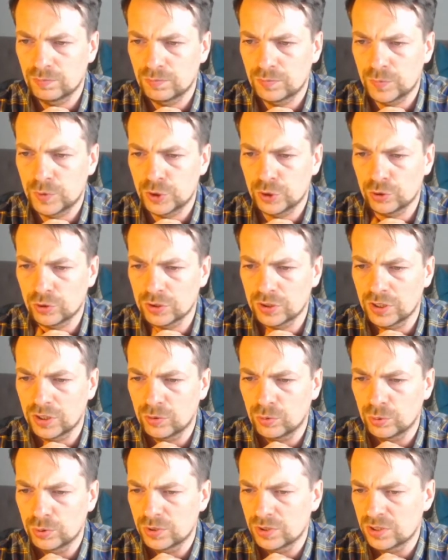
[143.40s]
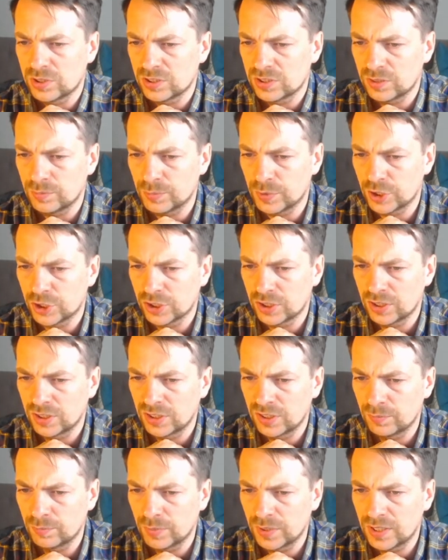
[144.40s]
черные охотятся за пешкой
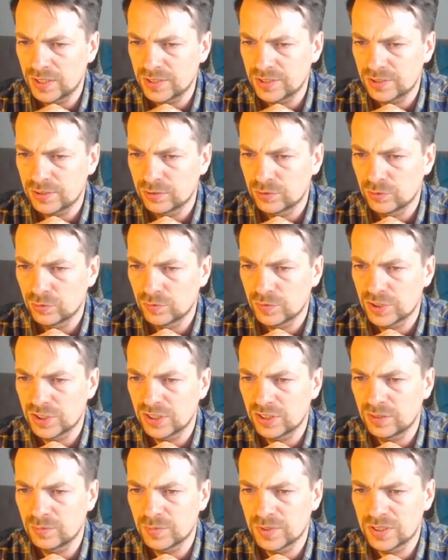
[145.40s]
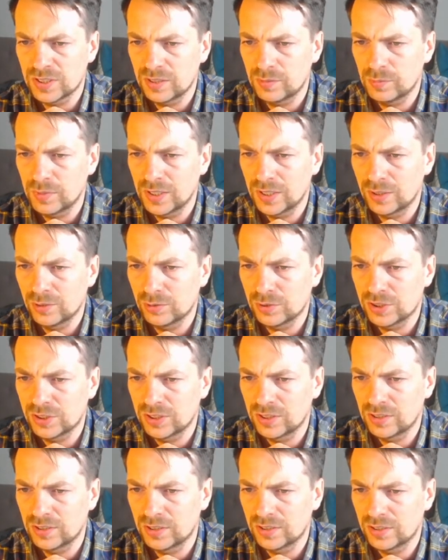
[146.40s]
Е5, но в целом ослабляют
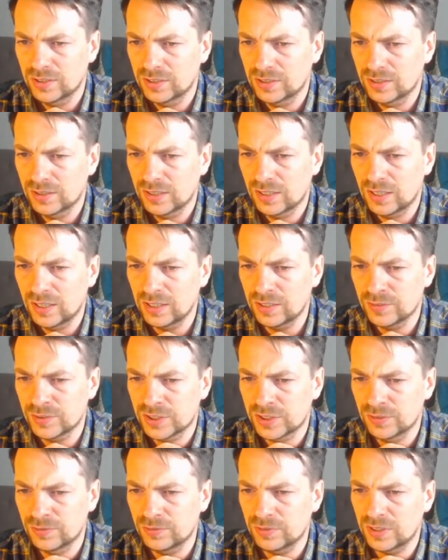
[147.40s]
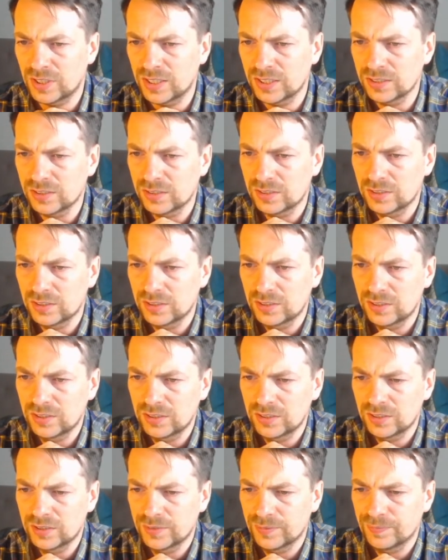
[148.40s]
сильно королевский фланг
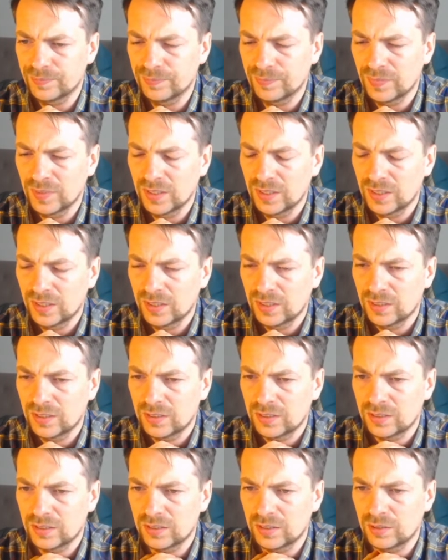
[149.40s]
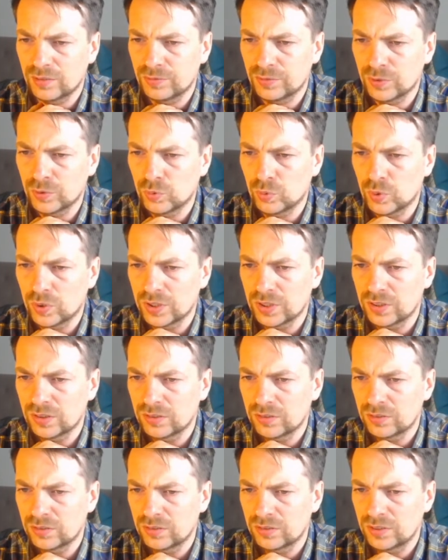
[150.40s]
и э, фигуры
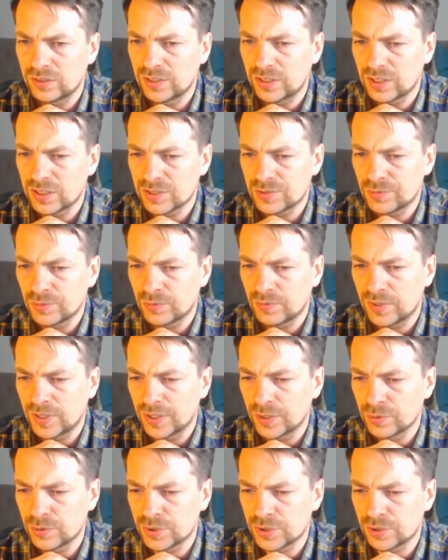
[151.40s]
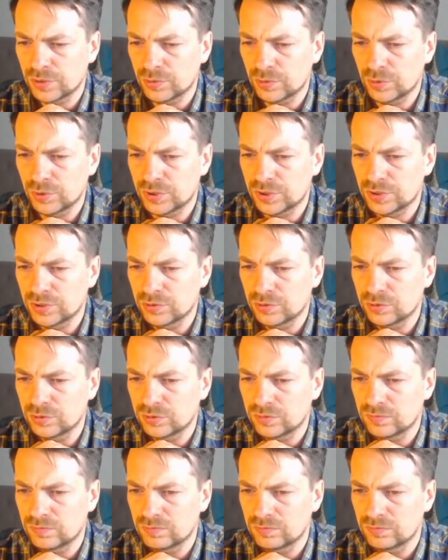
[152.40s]
не развиваются. То есть, ну,